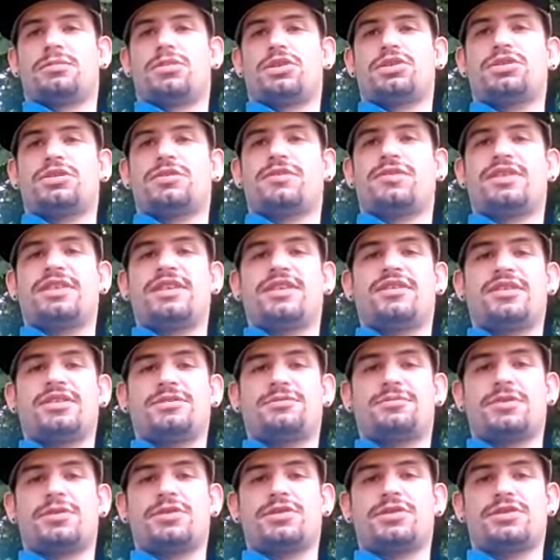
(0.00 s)
po co
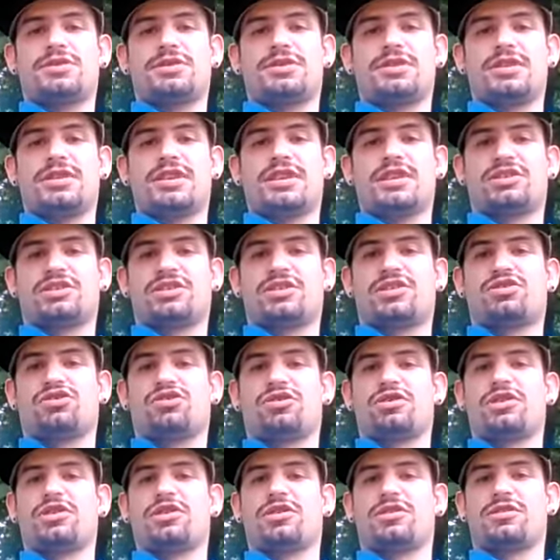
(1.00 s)
wydawać pieniądze na
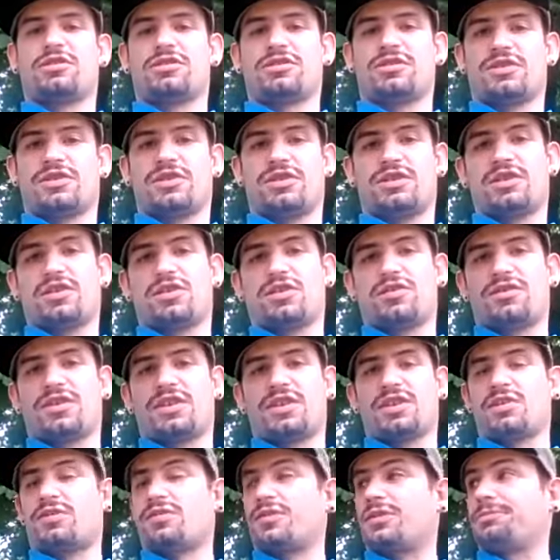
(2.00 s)
ścieżki ro
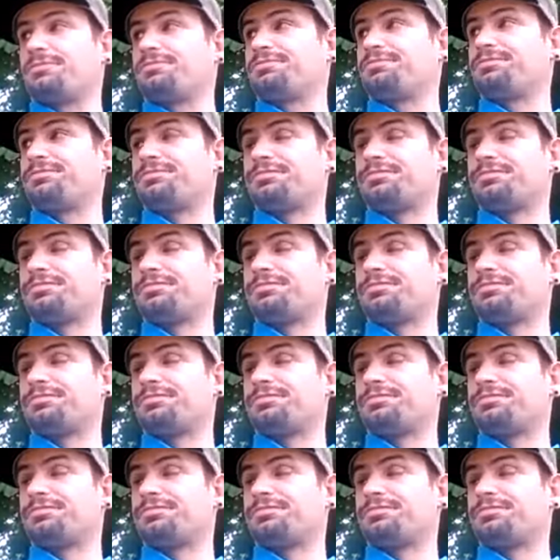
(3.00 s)
rowerowe.